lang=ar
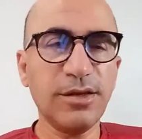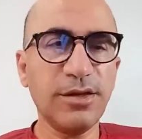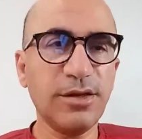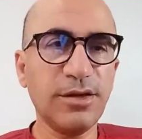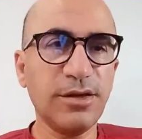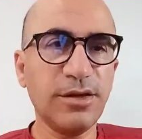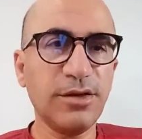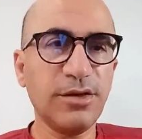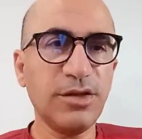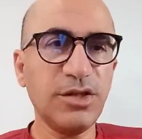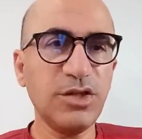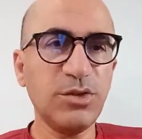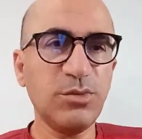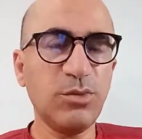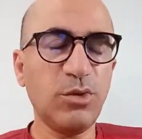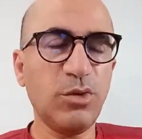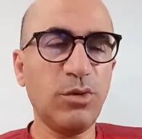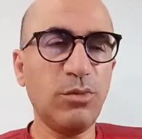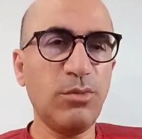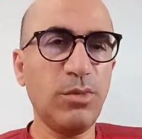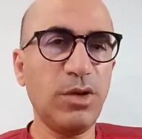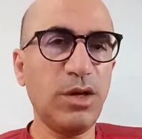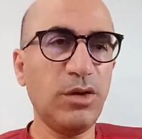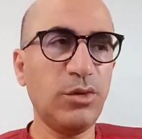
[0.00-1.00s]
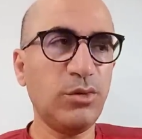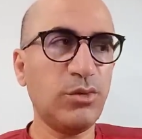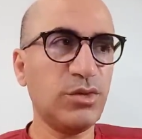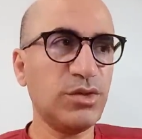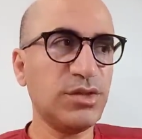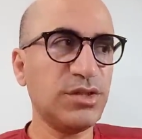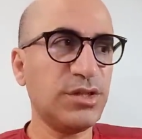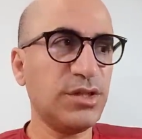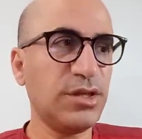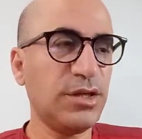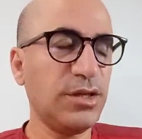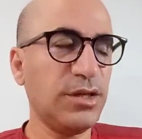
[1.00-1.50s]
آه، حزب العمال
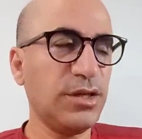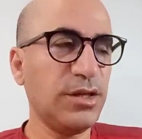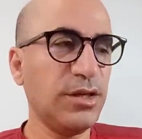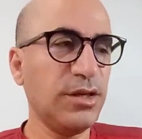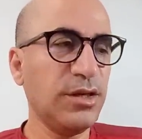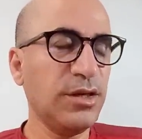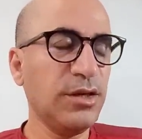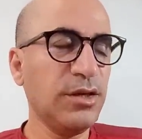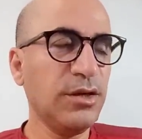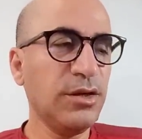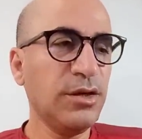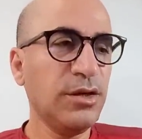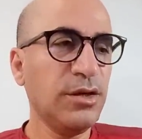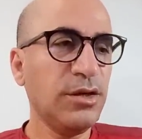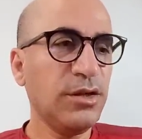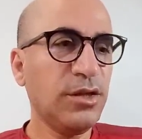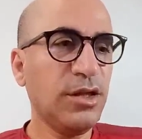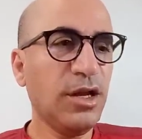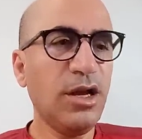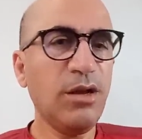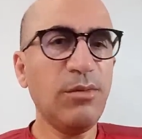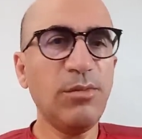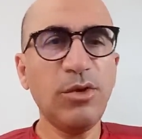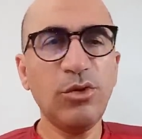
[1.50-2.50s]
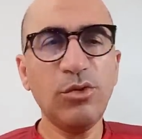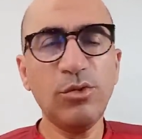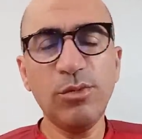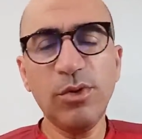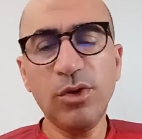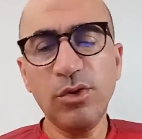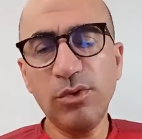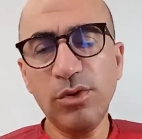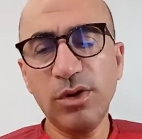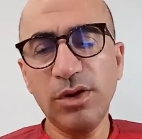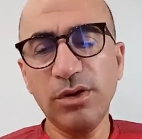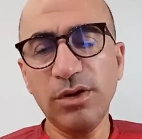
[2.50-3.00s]
الكردستاني تعاملوا
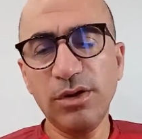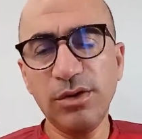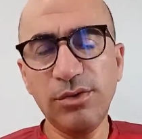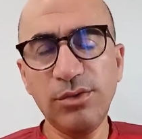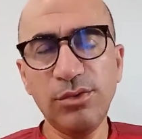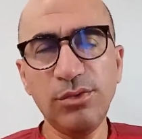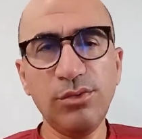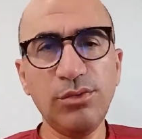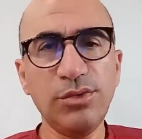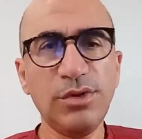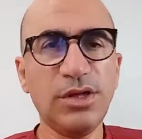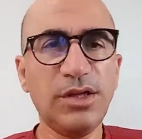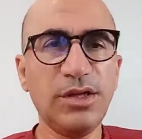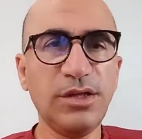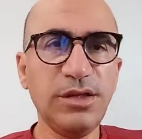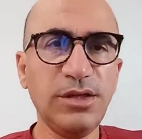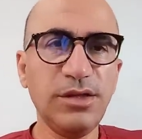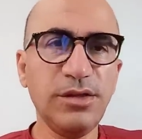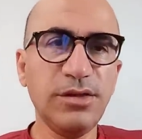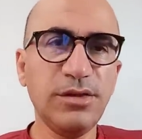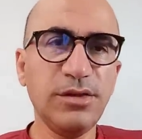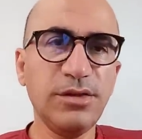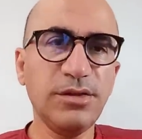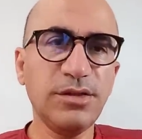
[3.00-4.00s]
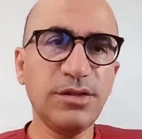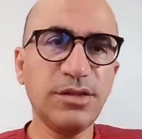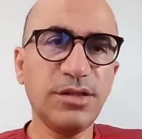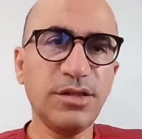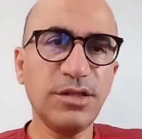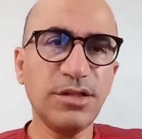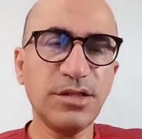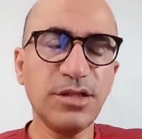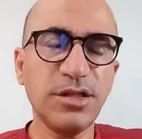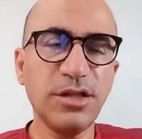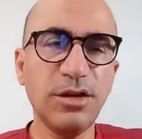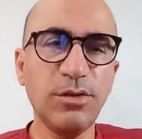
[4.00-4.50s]
معه على أنه يعني
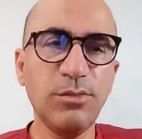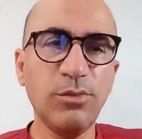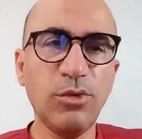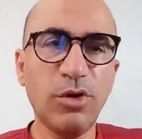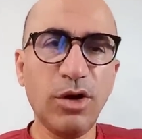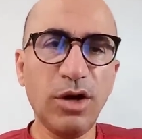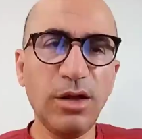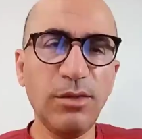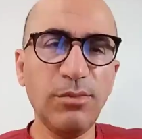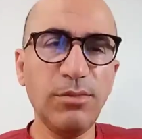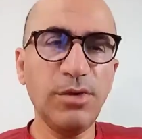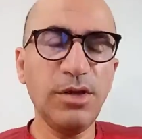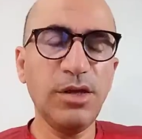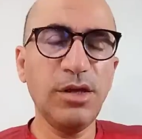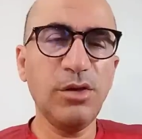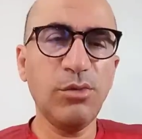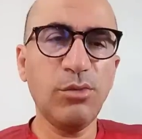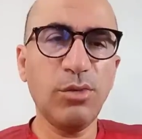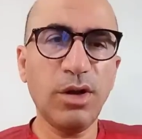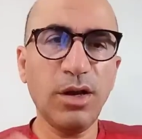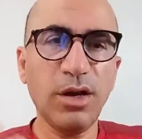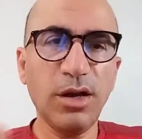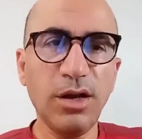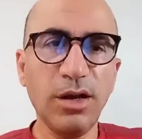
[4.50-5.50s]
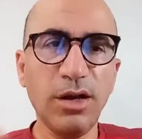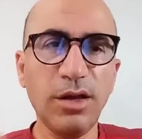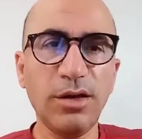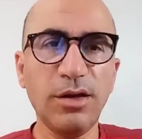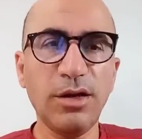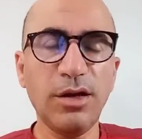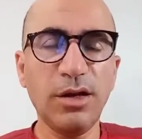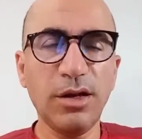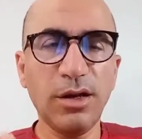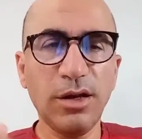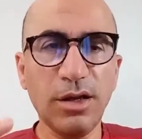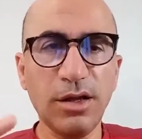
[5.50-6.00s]
استسلم وعميل وخان
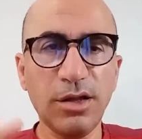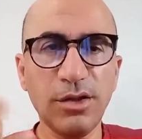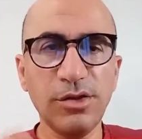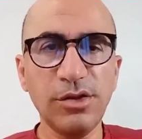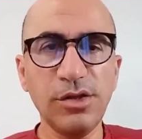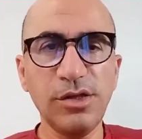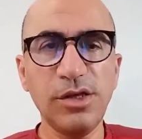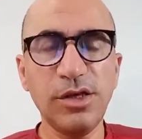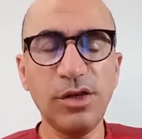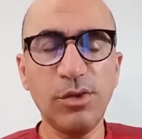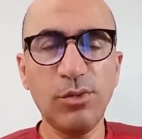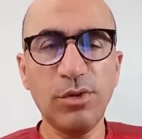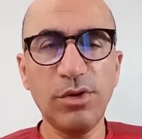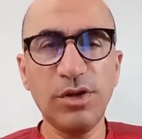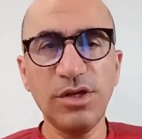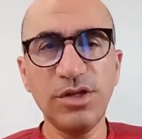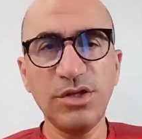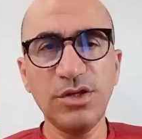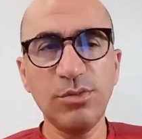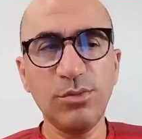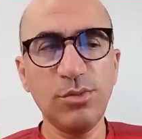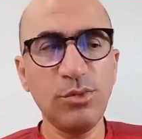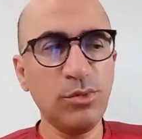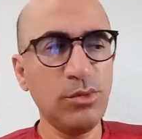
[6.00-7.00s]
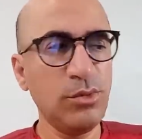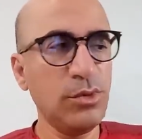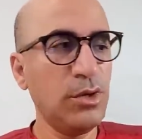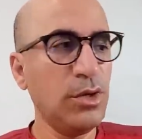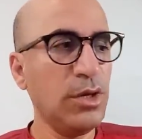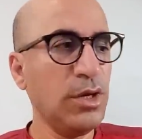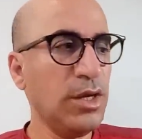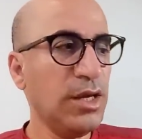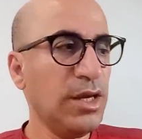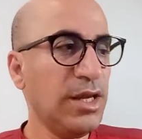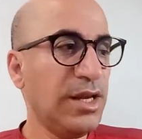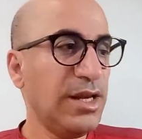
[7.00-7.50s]
القضية والحزب
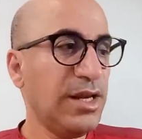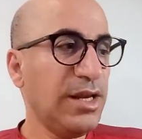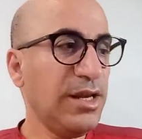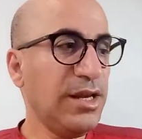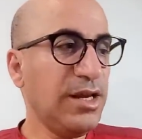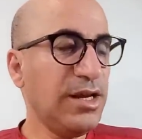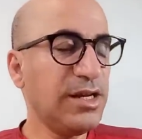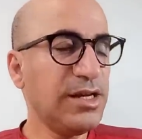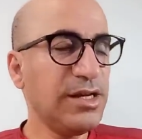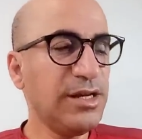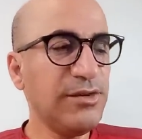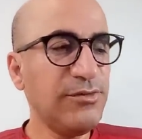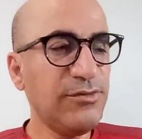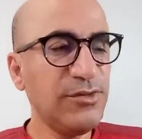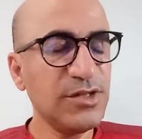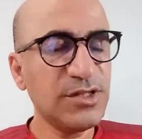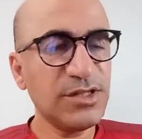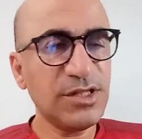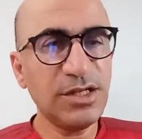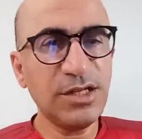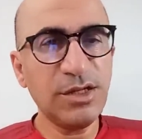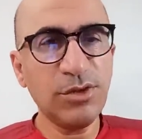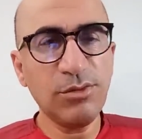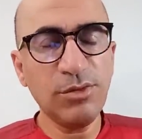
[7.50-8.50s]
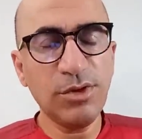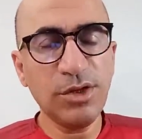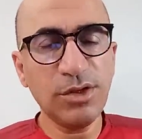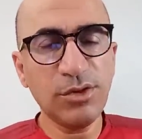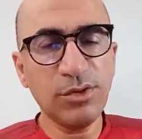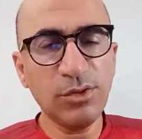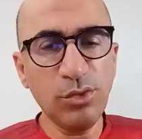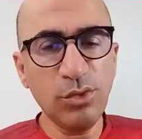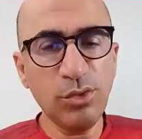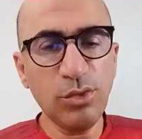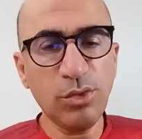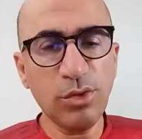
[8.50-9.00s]
لكن في سنوات
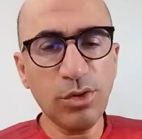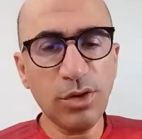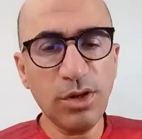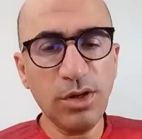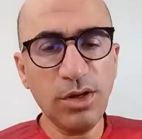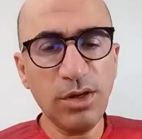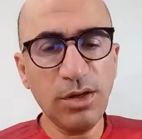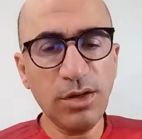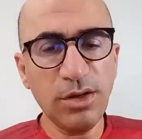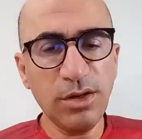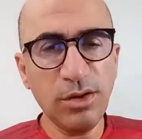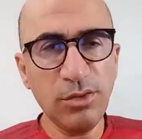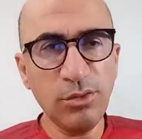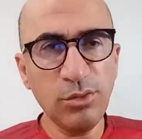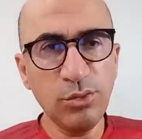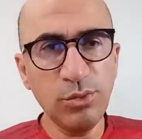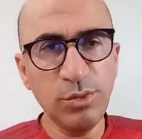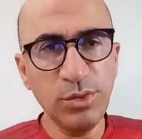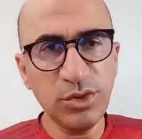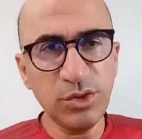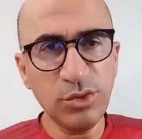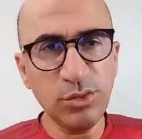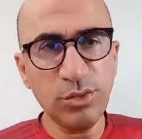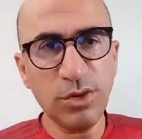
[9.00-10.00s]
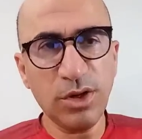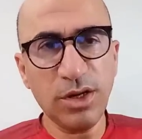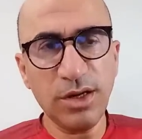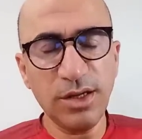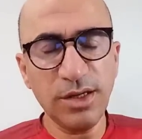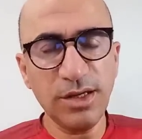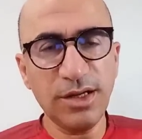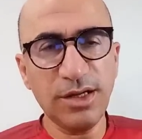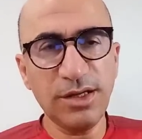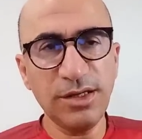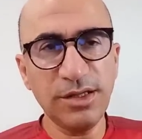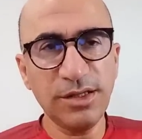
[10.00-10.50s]
أخرى أو بسرعة
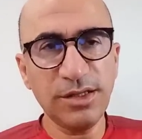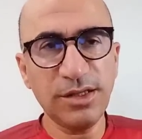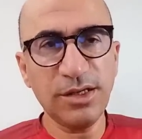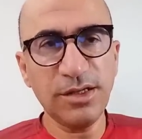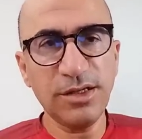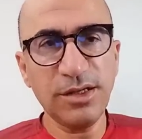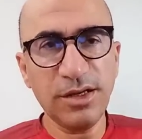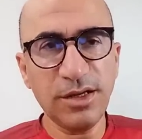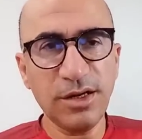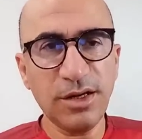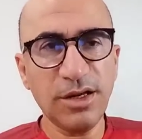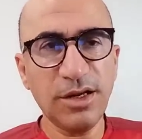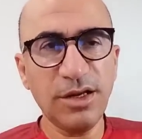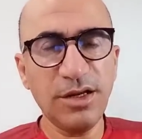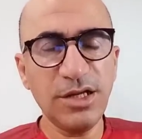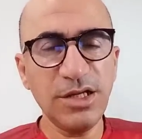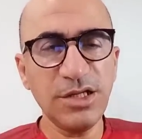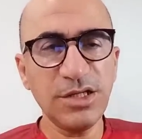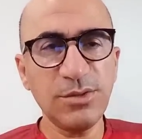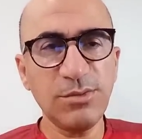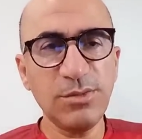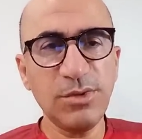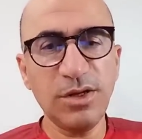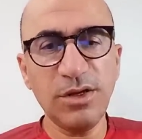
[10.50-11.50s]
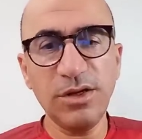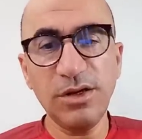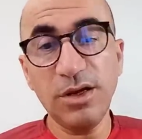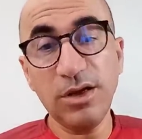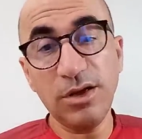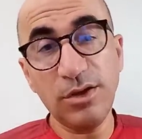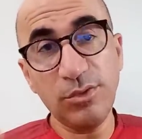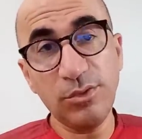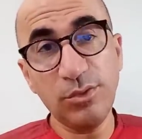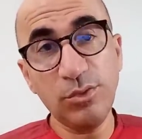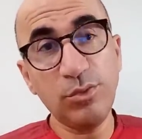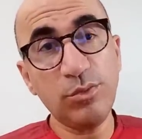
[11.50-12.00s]
يعني تدارك الحزب
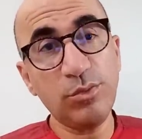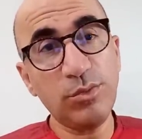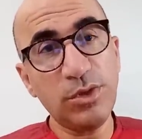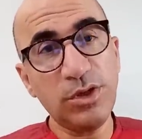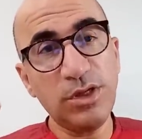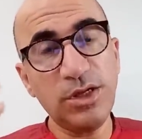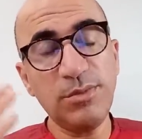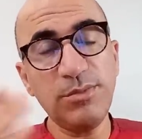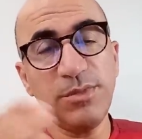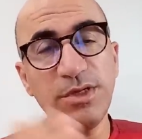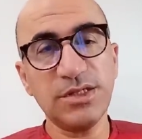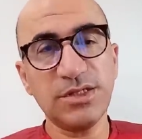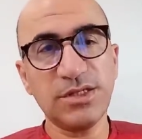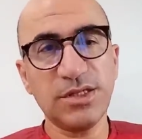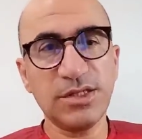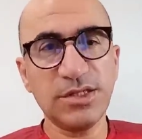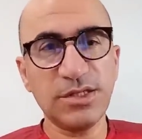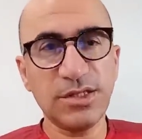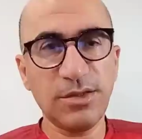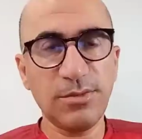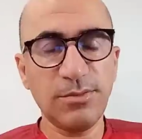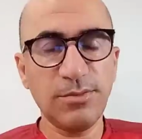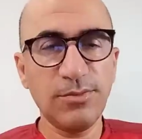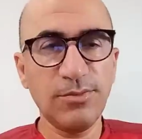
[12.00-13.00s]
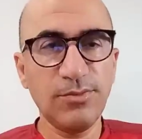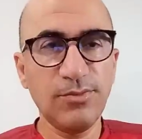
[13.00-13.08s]
لا أنه لم يستسلم